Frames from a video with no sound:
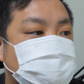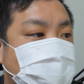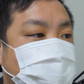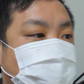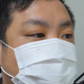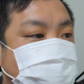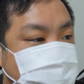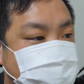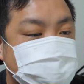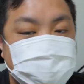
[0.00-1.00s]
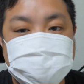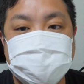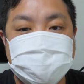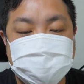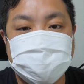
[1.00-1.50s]
生クイズに
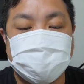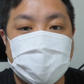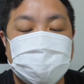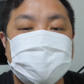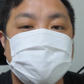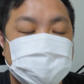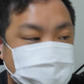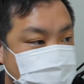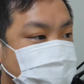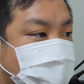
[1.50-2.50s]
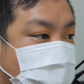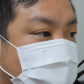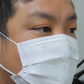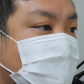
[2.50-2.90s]
せんじゅうきゅうのテーマソングですかね、